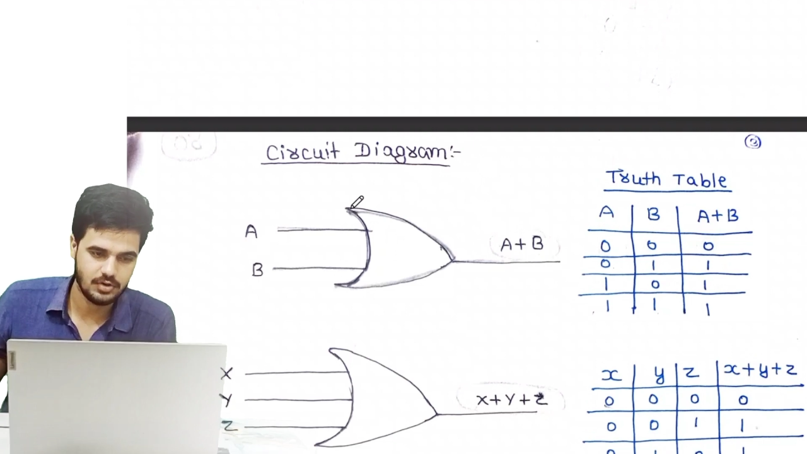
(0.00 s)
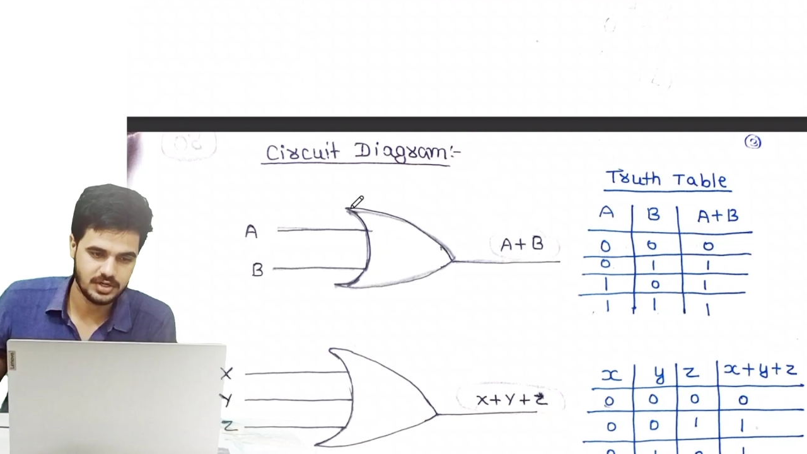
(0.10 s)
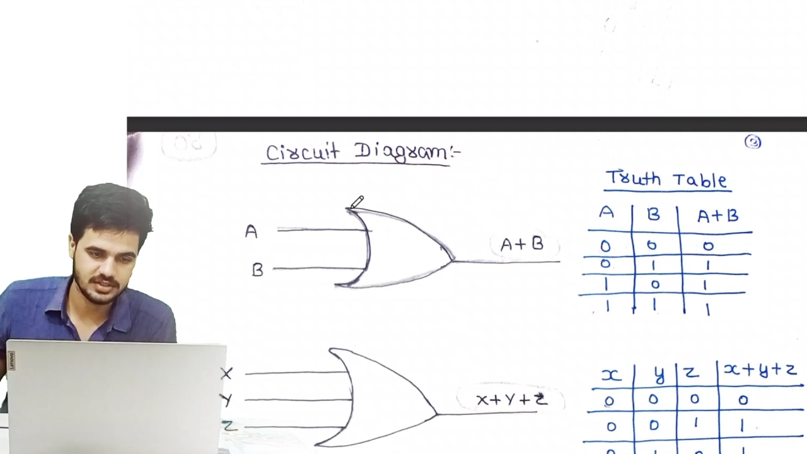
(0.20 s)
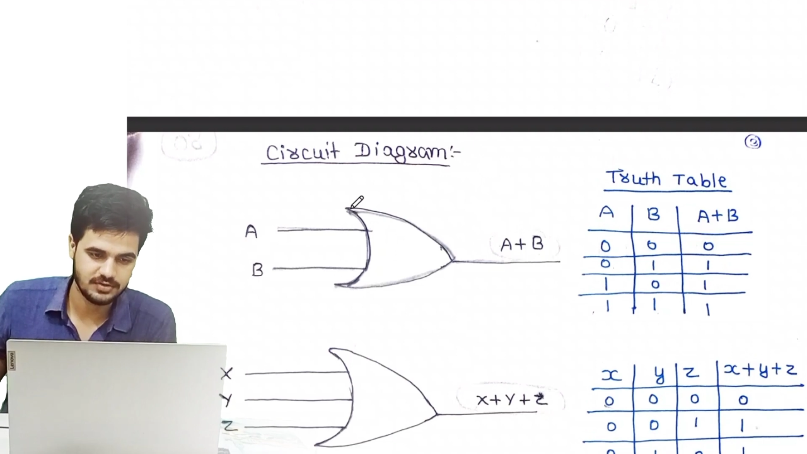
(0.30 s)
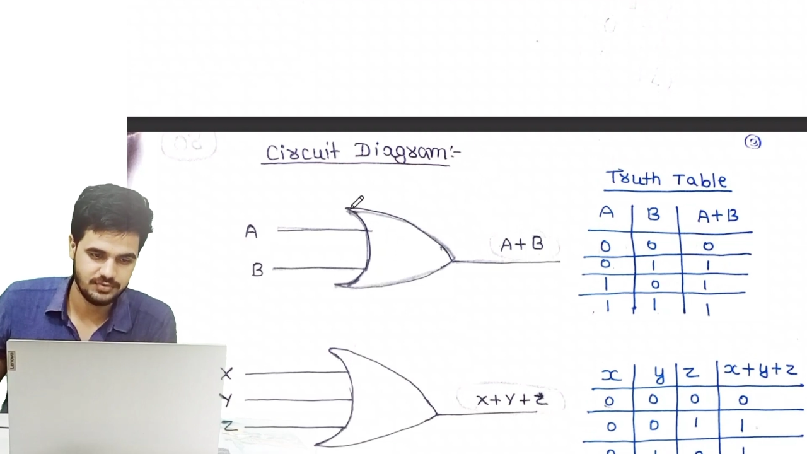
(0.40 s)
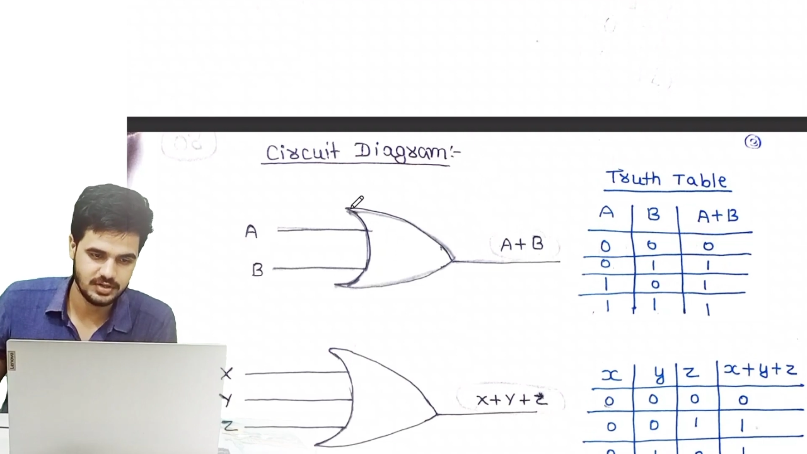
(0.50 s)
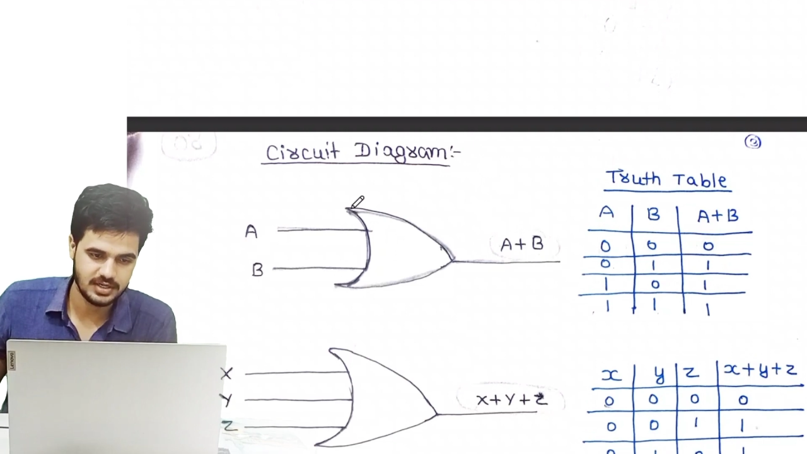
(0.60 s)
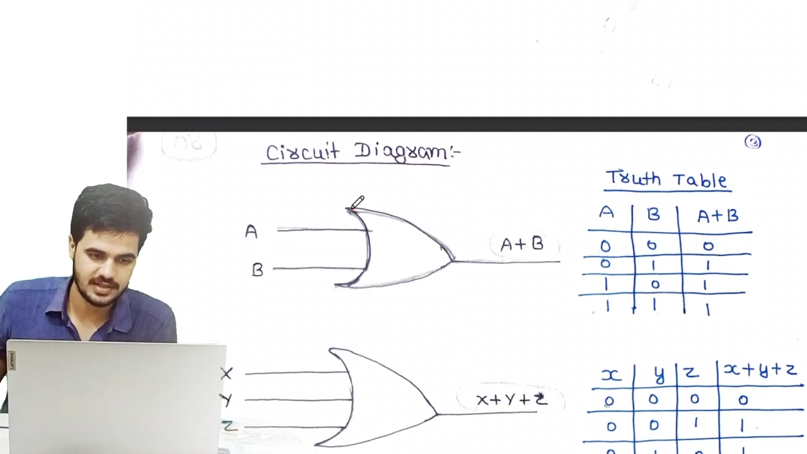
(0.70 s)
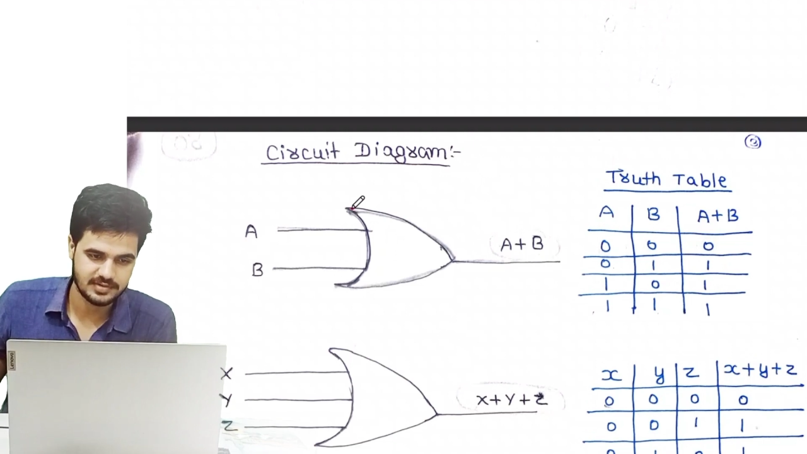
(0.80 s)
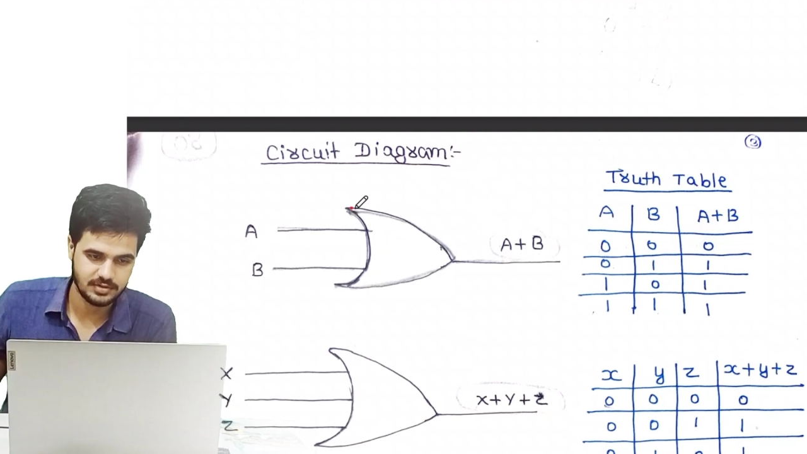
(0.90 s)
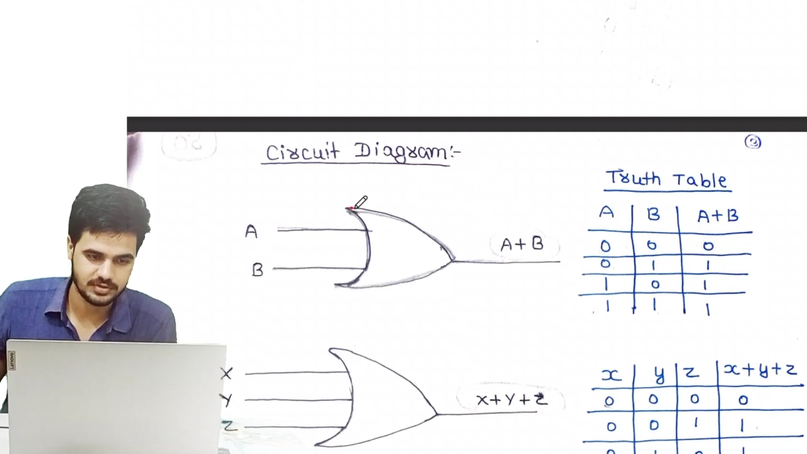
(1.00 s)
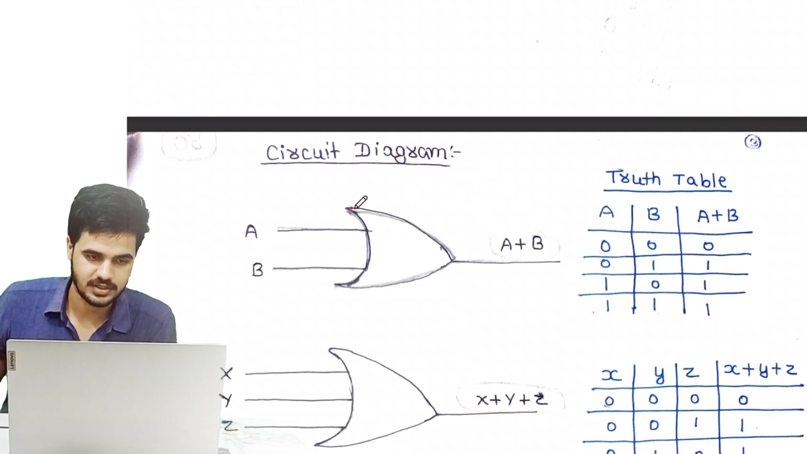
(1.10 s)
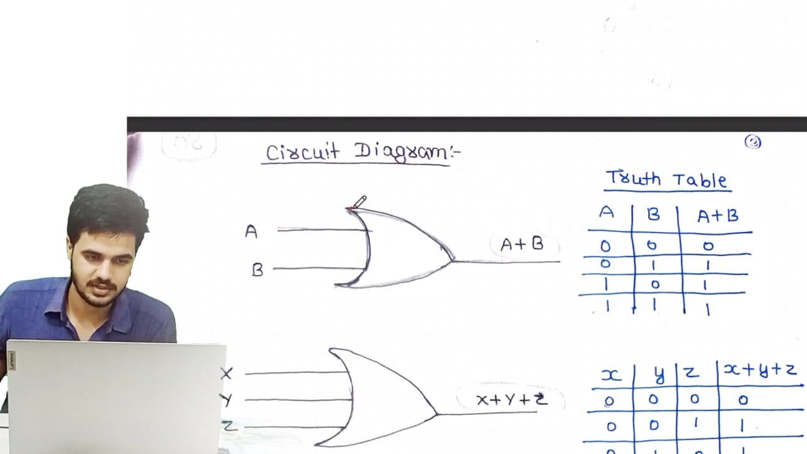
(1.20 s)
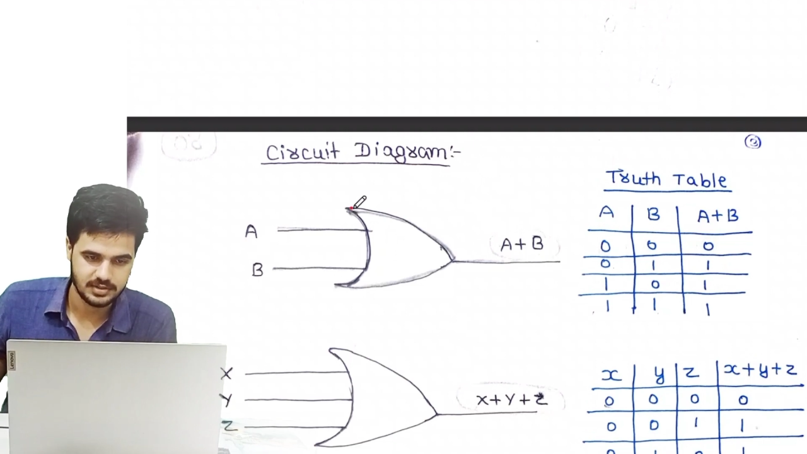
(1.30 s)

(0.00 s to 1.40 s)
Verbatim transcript: और गेट का फिगर ऐसे होता